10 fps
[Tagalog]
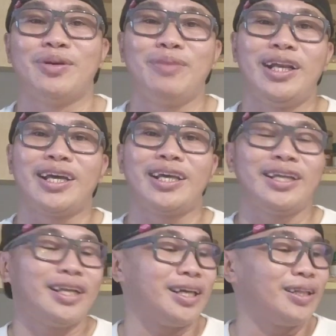bumili
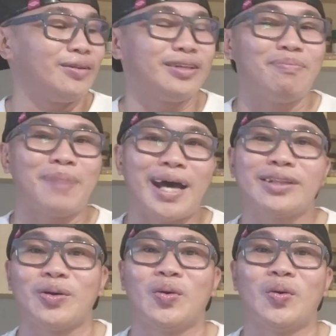kayo ng itlog ng
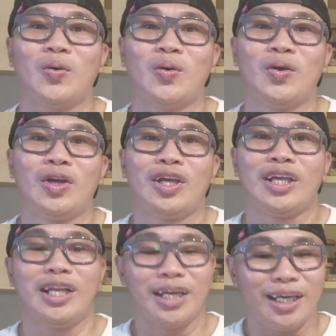pato,
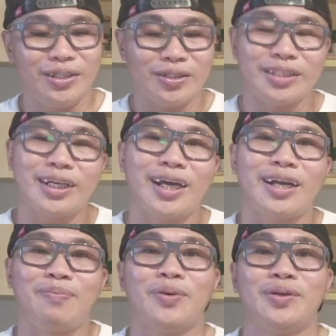ilagay nyo siya sa
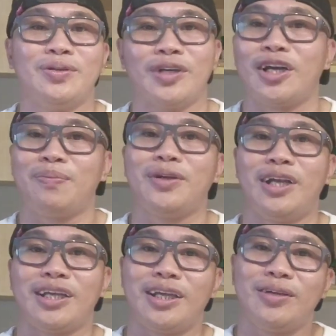garapon, yung
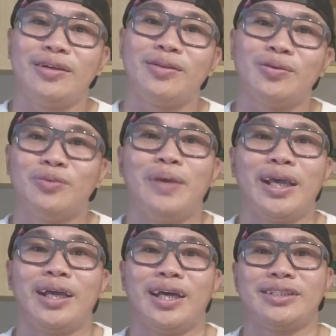garapon lagyan nyo ng
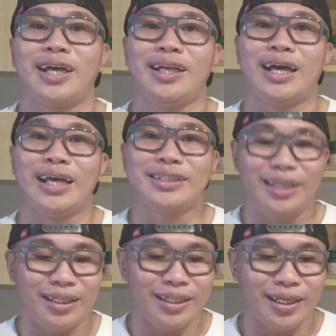tubig at saka ng
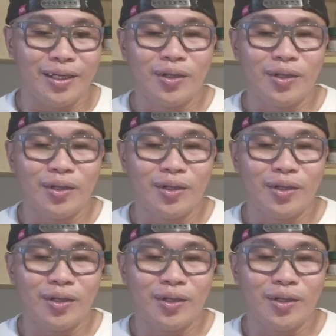asin.